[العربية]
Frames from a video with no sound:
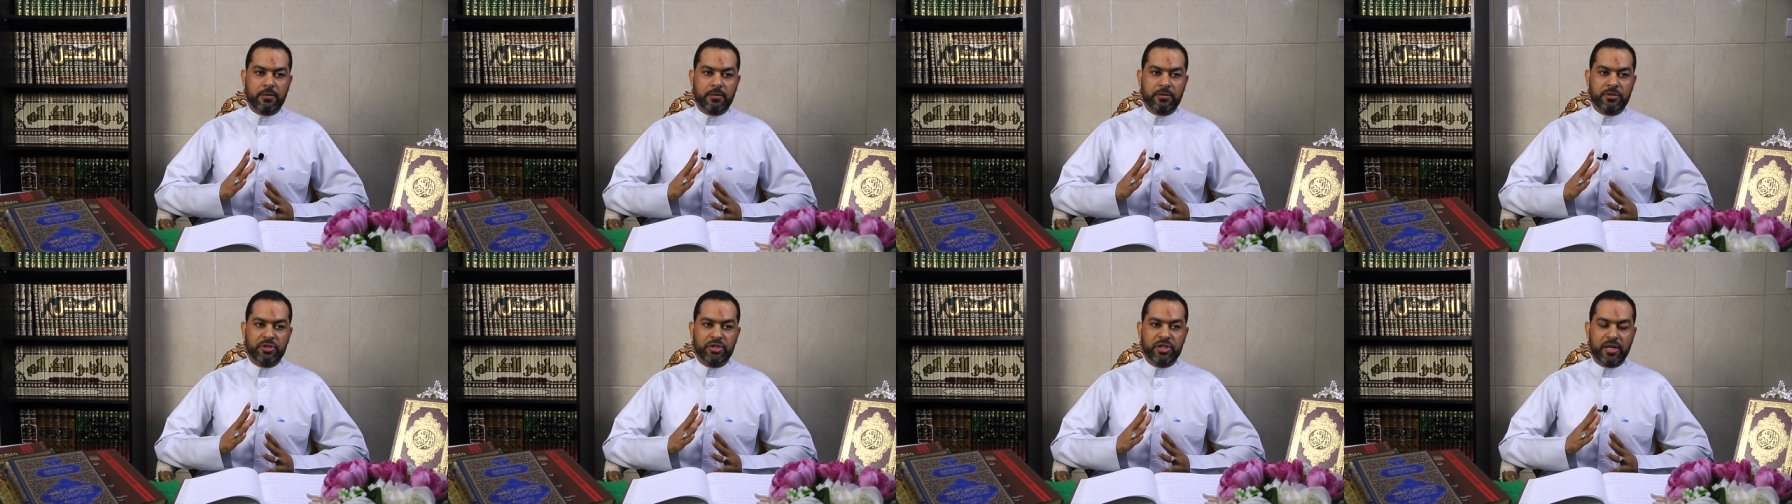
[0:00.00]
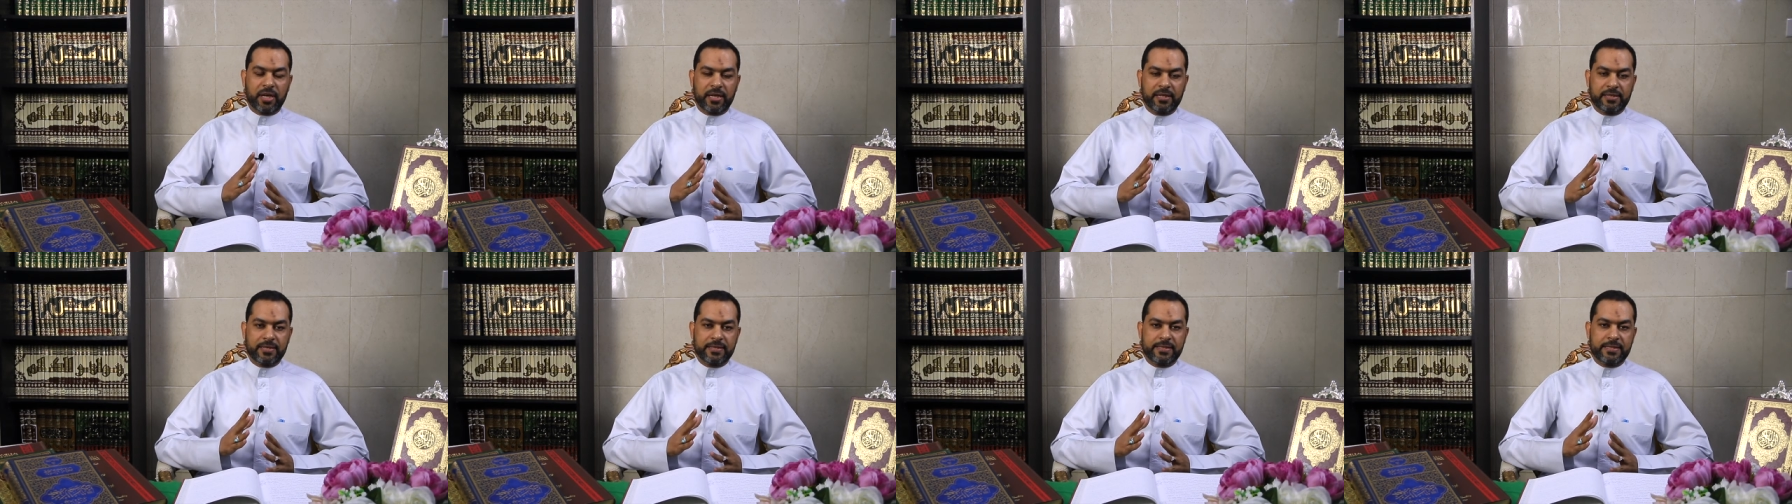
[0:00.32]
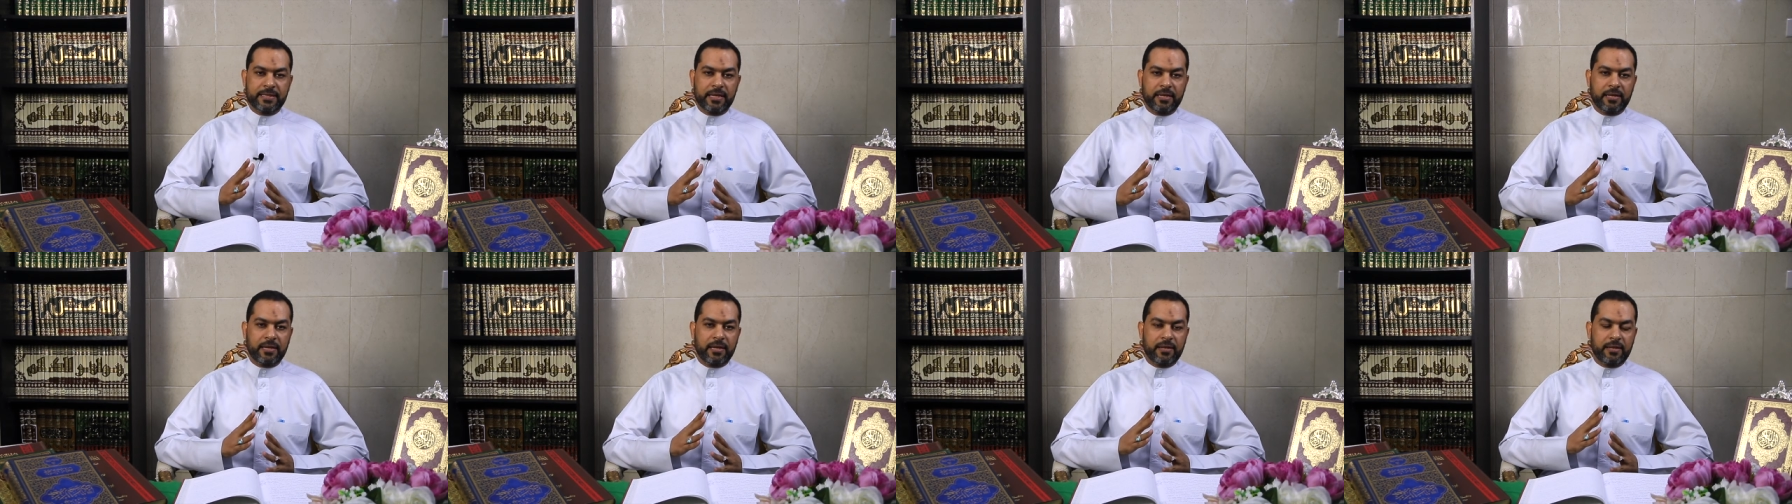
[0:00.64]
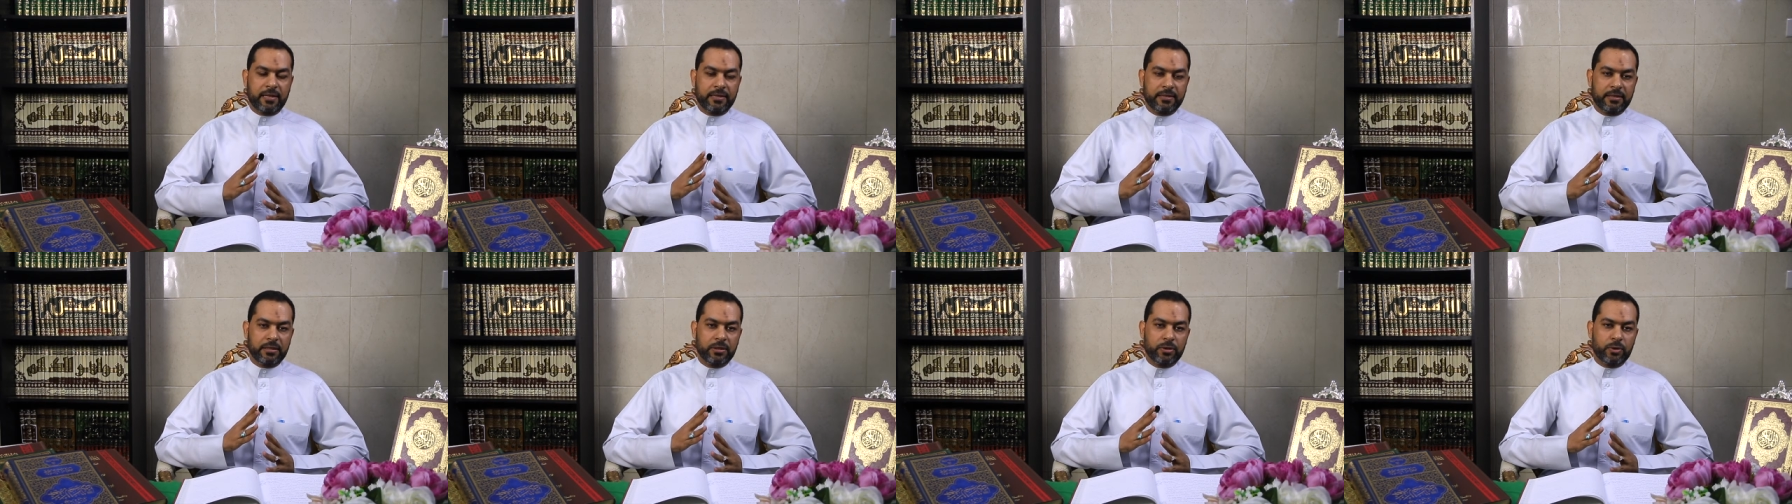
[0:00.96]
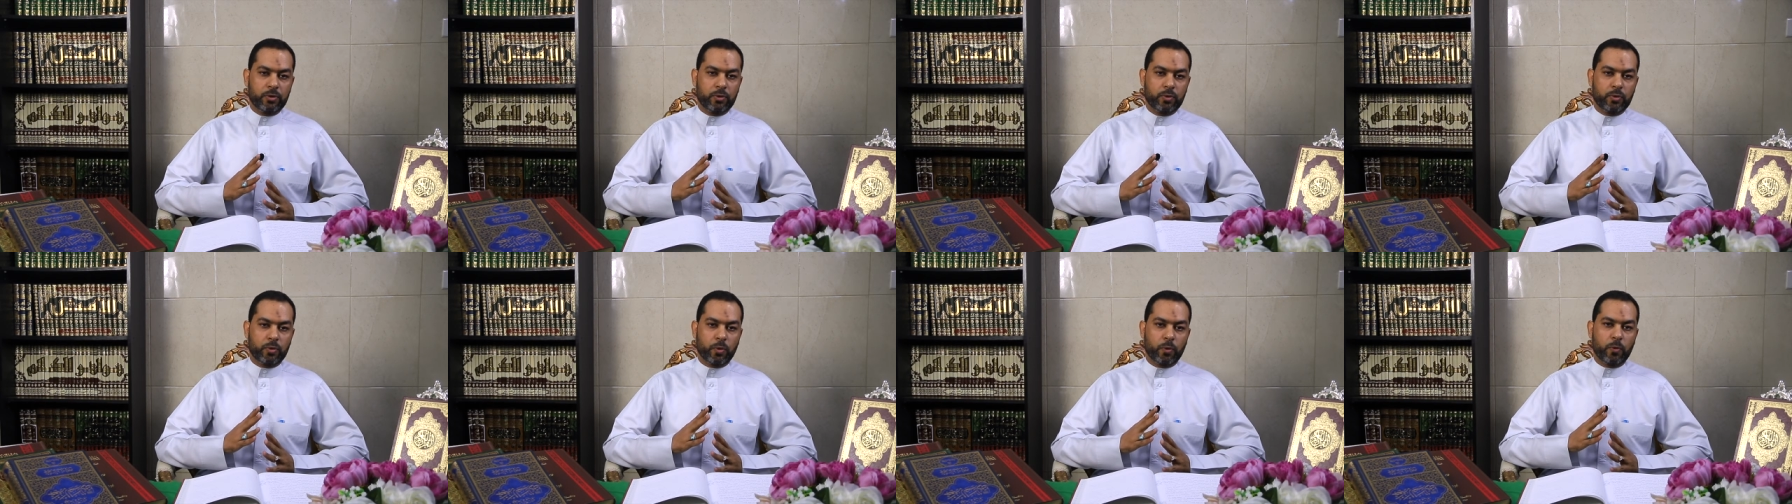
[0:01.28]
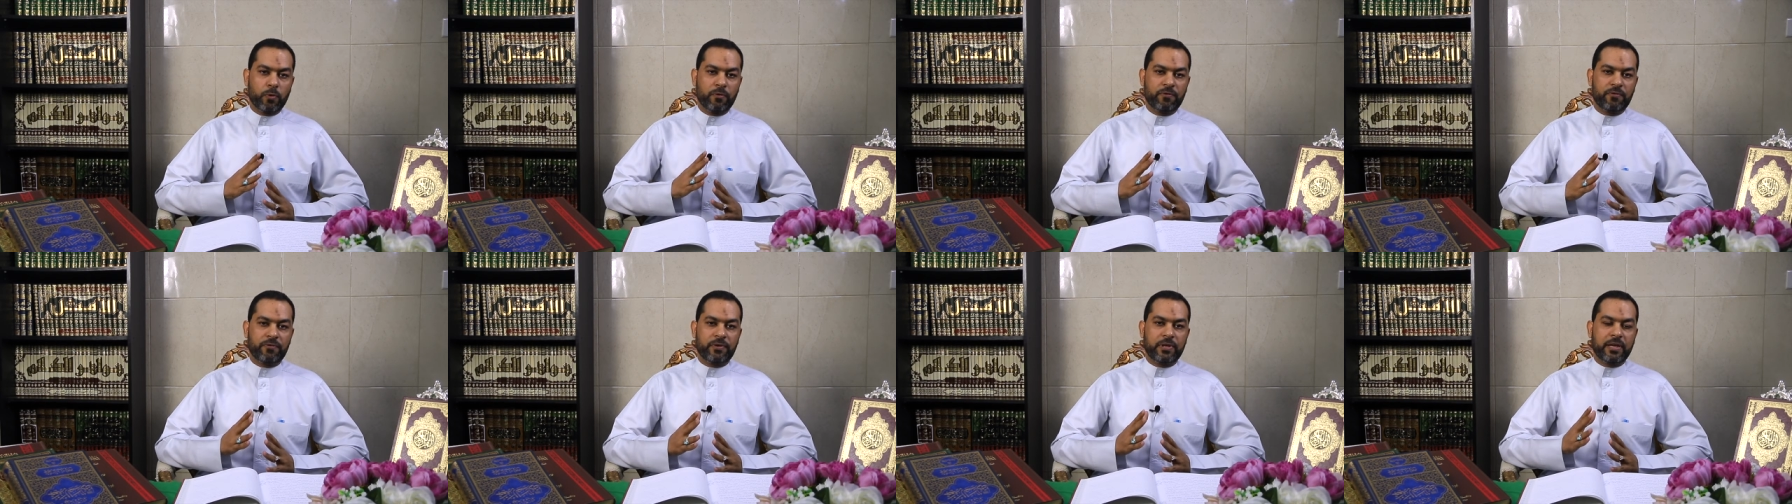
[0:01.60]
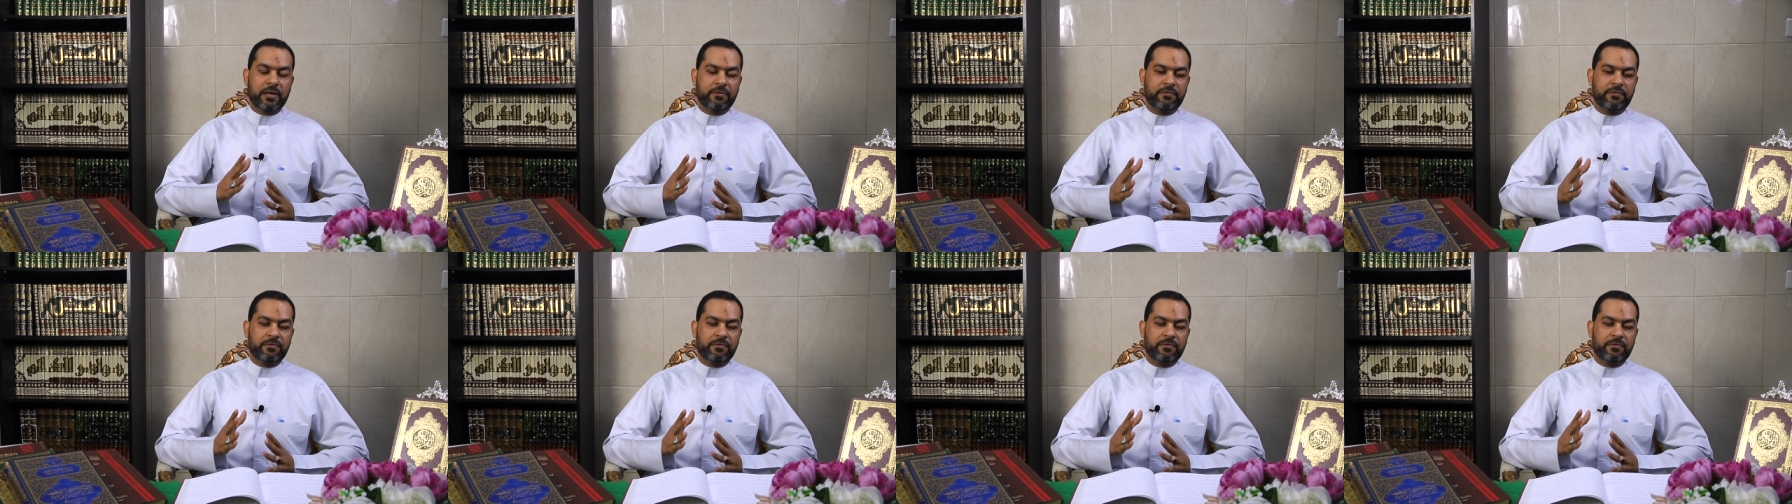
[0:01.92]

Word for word: جاءت السنة التي توفي